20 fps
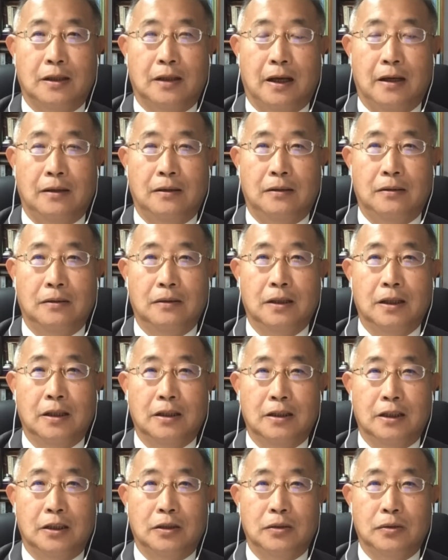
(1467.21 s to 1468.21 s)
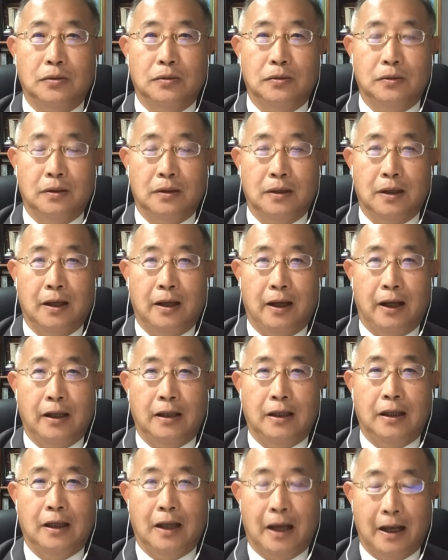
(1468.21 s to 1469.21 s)
然后进入
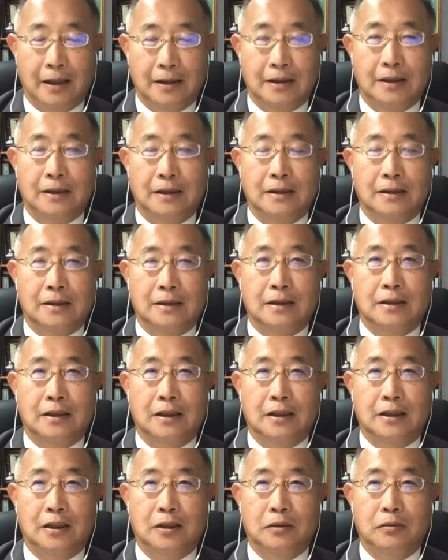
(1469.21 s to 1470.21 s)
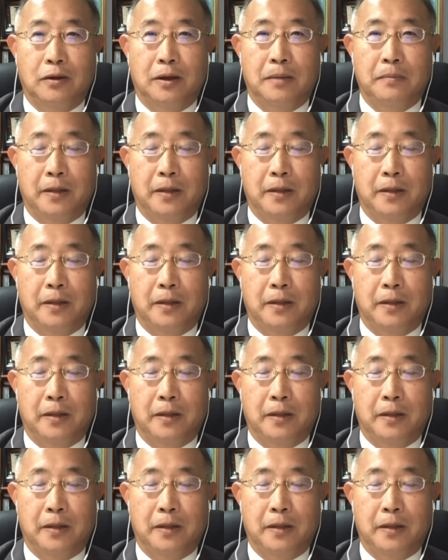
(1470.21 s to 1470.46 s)
ADIZ 这些行为，